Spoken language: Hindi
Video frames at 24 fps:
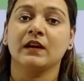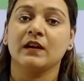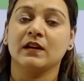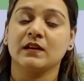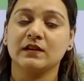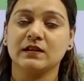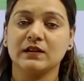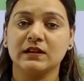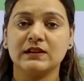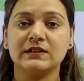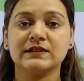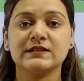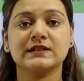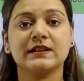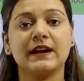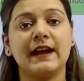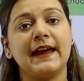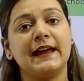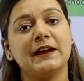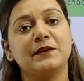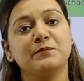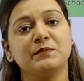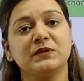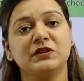गर्ल्स का
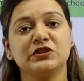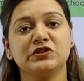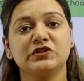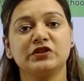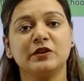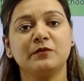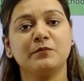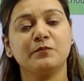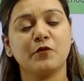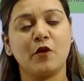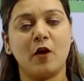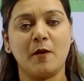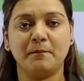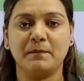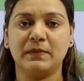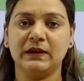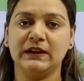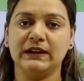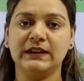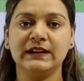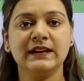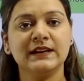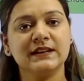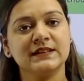एडमिशन
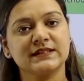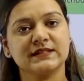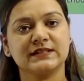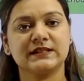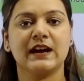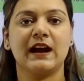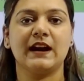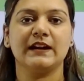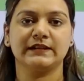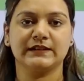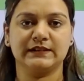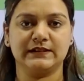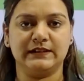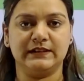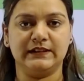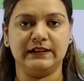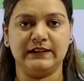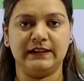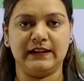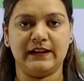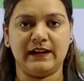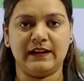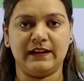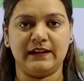प्रॉपरली स्टार्ट कर
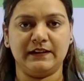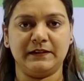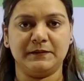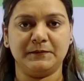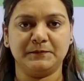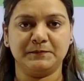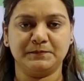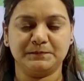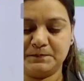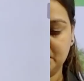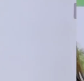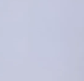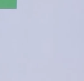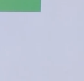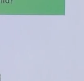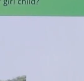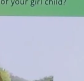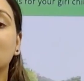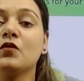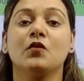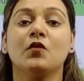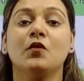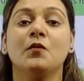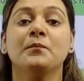लिया है
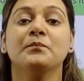सो